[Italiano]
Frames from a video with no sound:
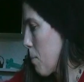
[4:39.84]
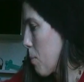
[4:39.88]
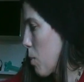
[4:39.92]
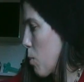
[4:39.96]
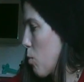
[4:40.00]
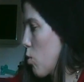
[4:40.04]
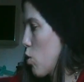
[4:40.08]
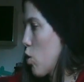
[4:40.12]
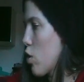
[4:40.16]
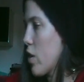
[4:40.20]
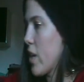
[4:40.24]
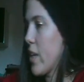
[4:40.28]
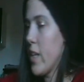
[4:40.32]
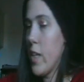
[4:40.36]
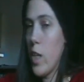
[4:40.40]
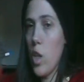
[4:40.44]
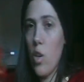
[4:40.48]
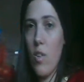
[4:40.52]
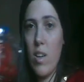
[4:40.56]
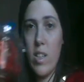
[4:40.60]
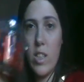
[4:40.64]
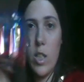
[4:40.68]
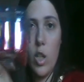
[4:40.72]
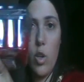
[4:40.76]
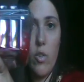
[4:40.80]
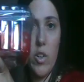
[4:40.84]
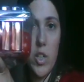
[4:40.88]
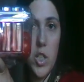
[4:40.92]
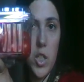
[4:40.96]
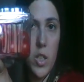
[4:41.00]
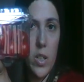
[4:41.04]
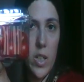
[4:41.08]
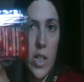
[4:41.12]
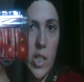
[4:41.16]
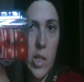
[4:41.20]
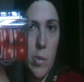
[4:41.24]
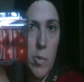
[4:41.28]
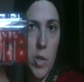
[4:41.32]
pomodorini 99
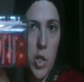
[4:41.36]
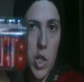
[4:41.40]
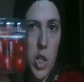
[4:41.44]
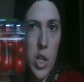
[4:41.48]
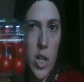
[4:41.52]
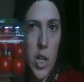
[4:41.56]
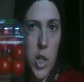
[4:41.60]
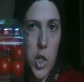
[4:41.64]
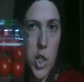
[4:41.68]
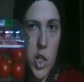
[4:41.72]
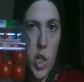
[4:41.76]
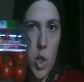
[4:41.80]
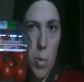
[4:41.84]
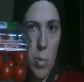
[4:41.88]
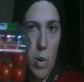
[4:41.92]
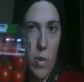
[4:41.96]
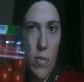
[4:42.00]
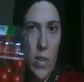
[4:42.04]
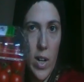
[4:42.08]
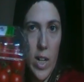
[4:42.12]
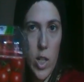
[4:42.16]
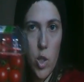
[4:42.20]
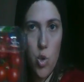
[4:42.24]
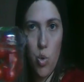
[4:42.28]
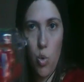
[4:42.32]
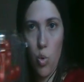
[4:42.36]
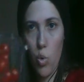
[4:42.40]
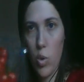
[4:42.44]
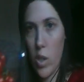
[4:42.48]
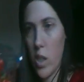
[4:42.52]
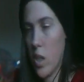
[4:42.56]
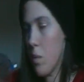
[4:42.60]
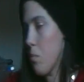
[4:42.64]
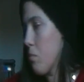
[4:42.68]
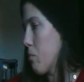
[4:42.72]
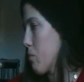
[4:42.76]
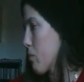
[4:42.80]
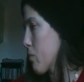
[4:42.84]
centesimi ciliegino per fare i
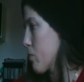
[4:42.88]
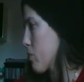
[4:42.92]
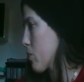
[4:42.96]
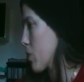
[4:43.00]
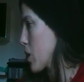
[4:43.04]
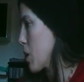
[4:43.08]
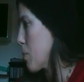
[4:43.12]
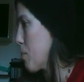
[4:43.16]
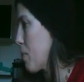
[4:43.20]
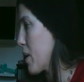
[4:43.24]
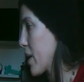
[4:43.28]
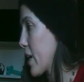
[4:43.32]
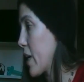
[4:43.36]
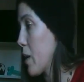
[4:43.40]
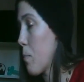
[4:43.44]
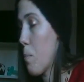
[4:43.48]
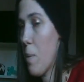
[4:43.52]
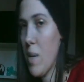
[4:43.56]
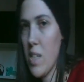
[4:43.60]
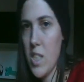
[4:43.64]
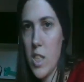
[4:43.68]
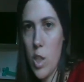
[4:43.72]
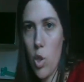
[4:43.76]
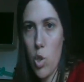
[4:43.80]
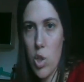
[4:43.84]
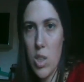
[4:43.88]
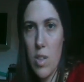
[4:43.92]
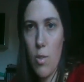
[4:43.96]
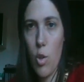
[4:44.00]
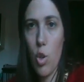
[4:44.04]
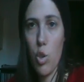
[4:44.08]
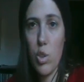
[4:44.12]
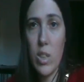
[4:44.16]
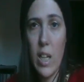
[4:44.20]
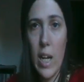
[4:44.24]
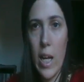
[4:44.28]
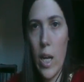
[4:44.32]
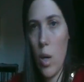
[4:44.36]
sughi perché i pesti
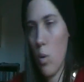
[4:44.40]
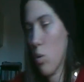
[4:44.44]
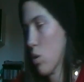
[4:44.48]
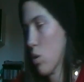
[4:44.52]
costavano 3